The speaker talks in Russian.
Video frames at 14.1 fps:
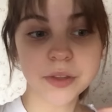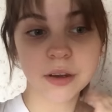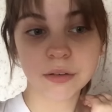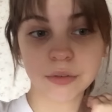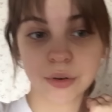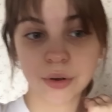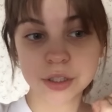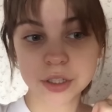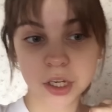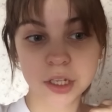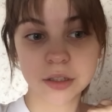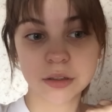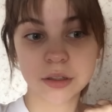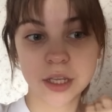вот,
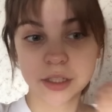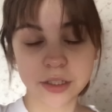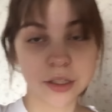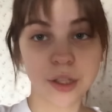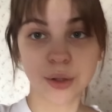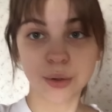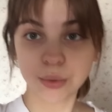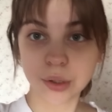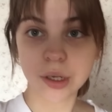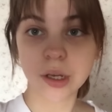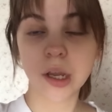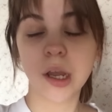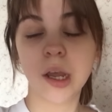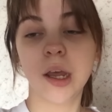дойти до
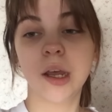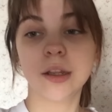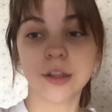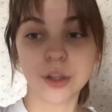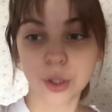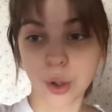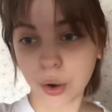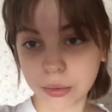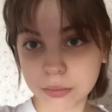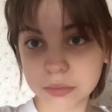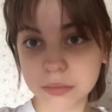туда, но